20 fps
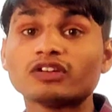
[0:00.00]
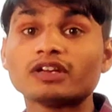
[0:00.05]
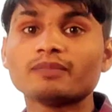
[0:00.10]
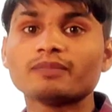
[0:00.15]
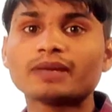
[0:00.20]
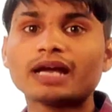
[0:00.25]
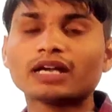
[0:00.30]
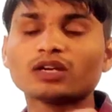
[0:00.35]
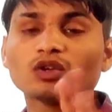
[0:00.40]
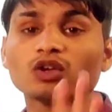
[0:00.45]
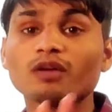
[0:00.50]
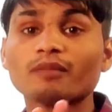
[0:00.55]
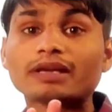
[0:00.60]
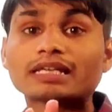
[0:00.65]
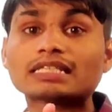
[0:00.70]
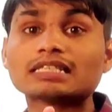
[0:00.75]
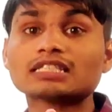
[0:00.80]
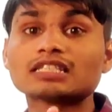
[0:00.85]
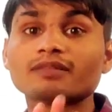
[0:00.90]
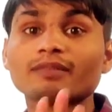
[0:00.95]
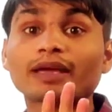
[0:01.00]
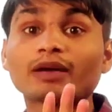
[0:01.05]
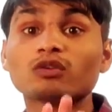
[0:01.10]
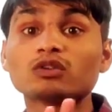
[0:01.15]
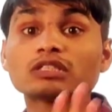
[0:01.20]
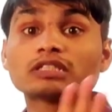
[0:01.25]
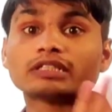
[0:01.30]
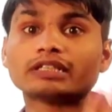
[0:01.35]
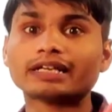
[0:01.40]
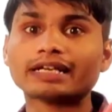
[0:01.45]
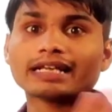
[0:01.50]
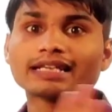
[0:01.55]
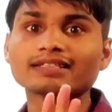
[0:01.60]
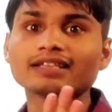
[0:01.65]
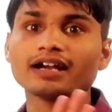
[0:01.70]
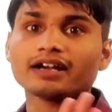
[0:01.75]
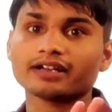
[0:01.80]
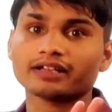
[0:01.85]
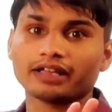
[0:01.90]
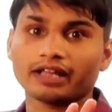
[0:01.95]
फ्लिपकार्ट और अमेजोन से मैं कुछ ड्रेस
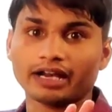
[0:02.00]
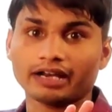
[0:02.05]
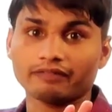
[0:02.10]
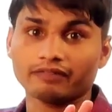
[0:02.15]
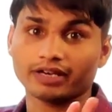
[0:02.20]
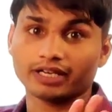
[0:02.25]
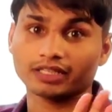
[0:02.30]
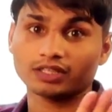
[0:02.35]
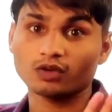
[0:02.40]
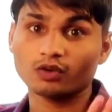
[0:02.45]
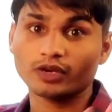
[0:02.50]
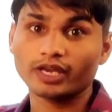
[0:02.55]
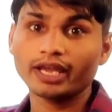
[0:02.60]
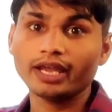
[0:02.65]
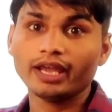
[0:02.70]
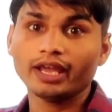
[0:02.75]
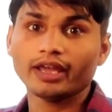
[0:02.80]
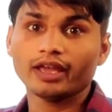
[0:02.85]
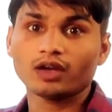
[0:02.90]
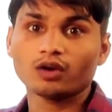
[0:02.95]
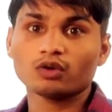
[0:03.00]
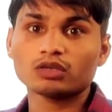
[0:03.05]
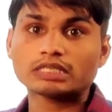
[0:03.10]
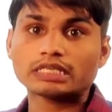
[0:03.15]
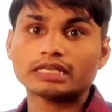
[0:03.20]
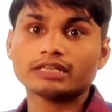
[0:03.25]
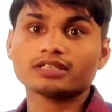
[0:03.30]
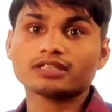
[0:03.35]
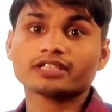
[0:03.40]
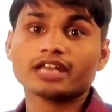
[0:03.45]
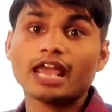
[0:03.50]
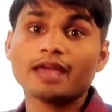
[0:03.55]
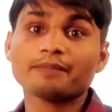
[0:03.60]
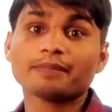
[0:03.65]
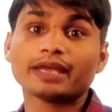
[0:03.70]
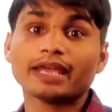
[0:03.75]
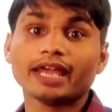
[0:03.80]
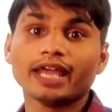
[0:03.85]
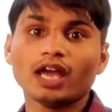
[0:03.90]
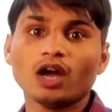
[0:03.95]
ऑर्डर करने वाला था ओके कुछ इस
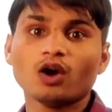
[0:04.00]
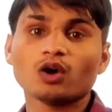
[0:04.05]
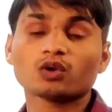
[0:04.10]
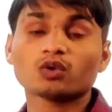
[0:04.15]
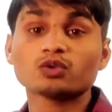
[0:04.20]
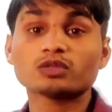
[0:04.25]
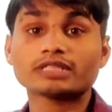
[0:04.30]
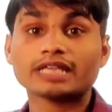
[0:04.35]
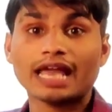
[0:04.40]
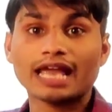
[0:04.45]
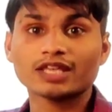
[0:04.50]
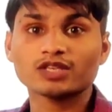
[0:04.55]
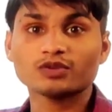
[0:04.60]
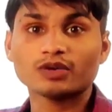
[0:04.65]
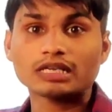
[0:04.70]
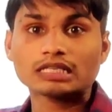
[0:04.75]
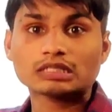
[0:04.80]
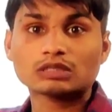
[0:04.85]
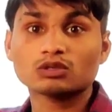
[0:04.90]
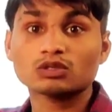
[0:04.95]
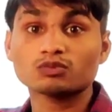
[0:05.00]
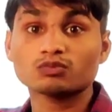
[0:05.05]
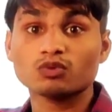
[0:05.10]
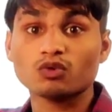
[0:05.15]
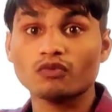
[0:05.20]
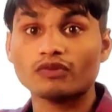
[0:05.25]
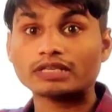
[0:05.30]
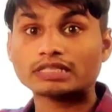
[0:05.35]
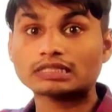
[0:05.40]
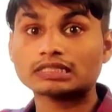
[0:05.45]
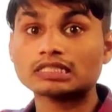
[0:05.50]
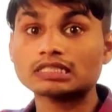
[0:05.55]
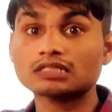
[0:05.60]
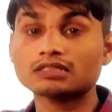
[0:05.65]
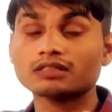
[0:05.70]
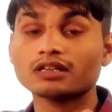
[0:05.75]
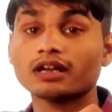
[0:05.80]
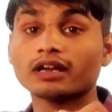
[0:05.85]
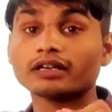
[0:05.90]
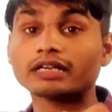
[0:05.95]
टाइप के और कुछ कैजुअल्स कुछ
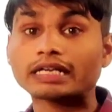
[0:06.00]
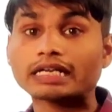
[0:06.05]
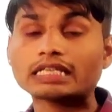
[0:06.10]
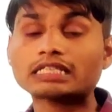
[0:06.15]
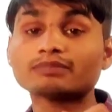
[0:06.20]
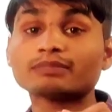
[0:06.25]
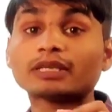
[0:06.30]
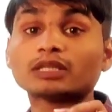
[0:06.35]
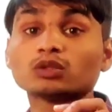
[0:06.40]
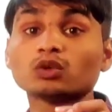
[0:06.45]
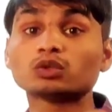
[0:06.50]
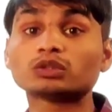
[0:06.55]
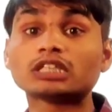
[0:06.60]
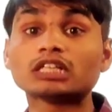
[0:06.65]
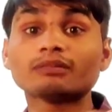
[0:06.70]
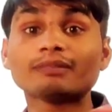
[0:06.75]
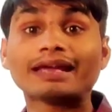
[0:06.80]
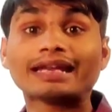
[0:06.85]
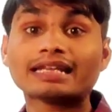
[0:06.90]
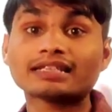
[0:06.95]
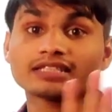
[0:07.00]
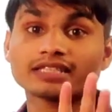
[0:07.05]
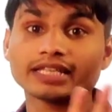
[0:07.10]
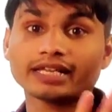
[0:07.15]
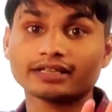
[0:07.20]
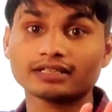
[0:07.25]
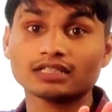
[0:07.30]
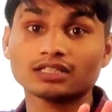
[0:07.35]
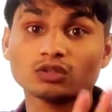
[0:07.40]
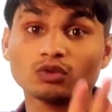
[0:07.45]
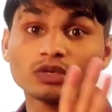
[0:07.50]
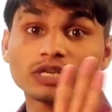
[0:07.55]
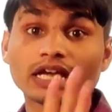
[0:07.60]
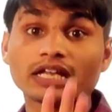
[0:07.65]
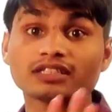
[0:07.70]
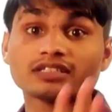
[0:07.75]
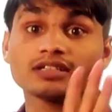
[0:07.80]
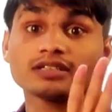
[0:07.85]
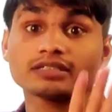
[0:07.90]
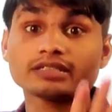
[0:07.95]
प्रोफेशनल ड्रेस मैं दो तीन महीने से देख रहा था कोई
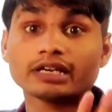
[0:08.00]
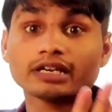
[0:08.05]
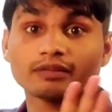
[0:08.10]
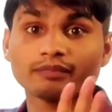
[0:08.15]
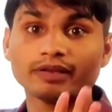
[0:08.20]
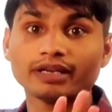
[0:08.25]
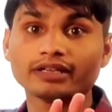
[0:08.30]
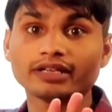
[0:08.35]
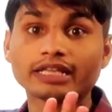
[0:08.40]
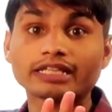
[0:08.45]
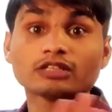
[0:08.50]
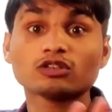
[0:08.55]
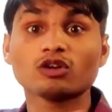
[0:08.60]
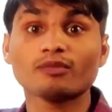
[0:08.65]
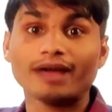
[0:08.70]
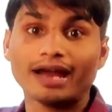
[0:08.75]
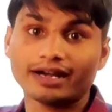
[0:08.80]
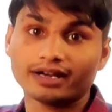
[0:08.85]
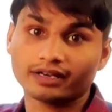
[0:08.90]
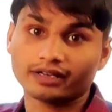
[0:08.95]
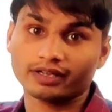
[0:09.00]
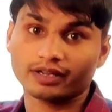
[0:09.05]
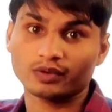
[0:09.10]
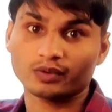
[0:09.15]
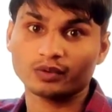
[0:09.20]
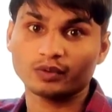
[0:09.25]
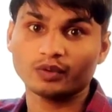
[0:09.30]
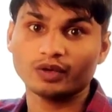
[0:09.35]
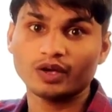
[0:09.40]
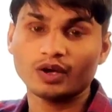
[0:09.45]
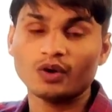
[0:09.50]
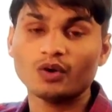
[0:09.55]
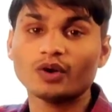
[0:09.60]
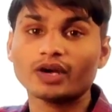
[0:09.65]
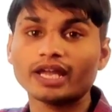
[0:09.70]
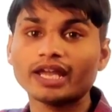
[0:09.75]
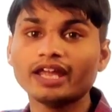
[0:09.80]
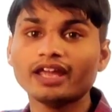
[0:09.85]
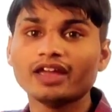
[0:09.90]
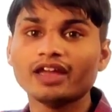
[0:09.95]
अच्छा शर्ट मिल जाए जिनको मैं ऑर्डर कर दू
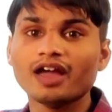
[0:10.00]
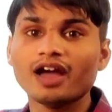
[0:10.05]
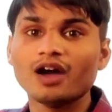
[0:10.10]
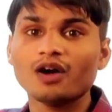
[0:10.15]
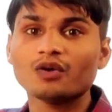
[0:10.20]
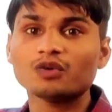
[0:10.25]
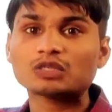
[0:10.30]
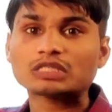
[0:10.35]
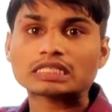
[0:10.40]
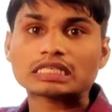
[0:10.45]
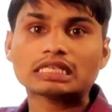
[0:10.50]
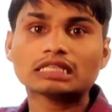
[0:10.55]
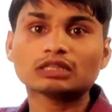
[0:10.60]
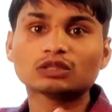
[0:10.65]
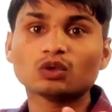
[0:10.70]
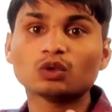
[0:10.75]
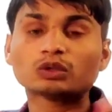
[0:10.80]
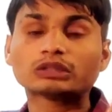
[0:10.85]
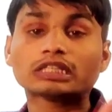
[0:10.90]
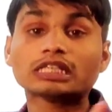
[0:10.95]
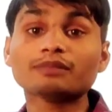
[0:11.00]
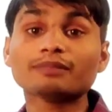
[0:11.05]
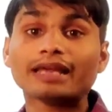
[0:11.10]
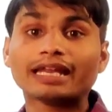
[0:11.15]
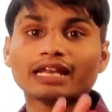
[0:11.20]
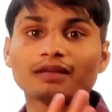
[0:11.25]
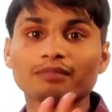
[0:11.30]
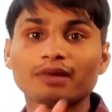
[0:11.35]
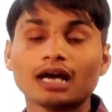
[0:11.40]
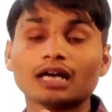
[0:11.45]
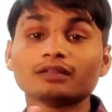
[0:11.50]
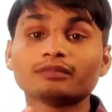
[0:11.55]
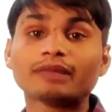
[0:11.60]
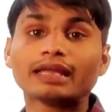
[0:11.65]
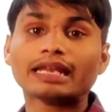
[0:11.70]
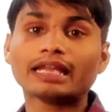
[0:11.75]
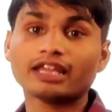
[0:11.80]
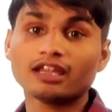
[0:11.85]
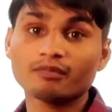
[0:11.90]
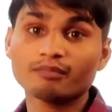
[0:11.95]
ओके उसके दो तीन महीने बाद
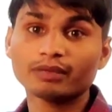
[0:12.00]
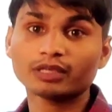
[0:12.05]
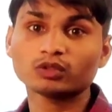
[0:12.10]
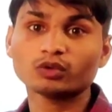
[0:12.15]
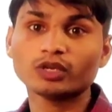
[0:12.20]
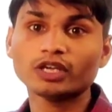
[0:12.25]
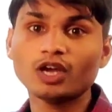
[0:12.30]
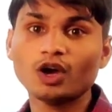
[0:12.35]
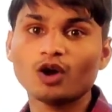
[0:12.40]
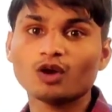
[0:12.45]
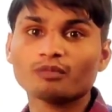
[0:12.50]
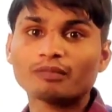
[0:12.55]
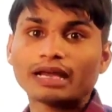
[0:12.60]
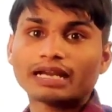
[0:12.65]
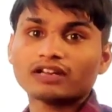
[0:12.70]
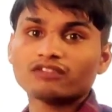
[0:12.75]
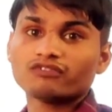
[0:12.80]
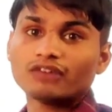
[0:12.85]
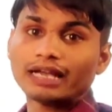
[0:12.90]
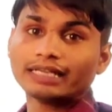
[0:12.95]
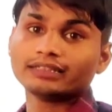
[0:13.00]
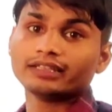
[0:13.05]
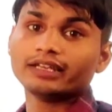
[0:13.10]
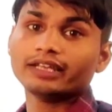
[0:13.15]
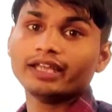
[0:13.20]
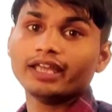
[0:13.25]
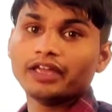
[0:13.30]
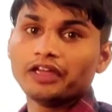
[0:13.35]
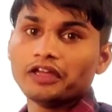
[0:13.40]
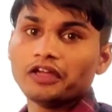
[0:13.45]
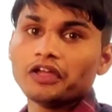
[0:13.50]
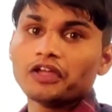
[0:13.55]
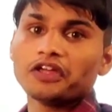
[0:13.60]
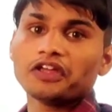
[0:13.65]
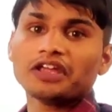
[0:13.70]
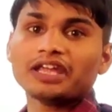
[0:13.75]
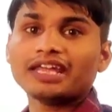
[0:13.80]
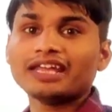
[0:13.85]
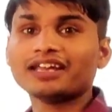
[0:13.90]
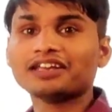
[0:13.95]
मेरी हिम्मत हुई और मैंने फाइनली
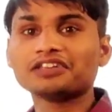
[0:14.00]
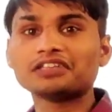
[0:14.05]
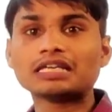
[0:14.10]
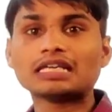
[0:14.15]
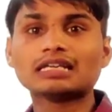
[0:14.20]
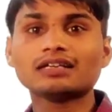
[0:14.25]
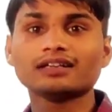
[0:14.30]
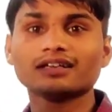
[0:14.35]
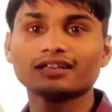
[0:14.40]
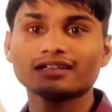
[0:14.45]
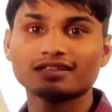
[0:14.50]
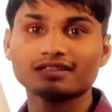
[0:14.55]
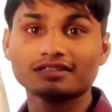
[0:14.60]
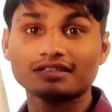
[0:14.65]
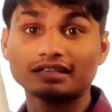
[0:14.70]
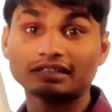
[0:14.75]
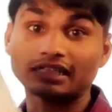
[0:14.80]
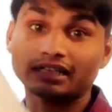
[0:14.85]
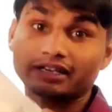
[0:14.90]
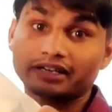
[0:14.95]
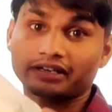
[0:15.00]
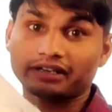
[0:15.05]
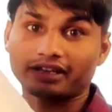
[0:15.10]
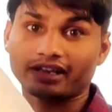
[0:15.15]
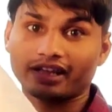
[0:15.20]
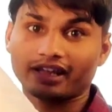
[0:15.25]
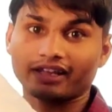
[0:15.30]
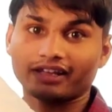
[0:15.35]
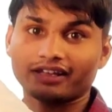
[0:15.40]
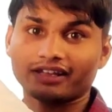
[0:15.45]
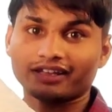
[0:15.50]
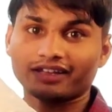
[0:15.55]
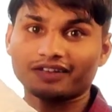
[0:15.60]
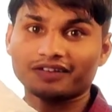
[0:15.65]
एक ये शर्ट ऑर्डर किया है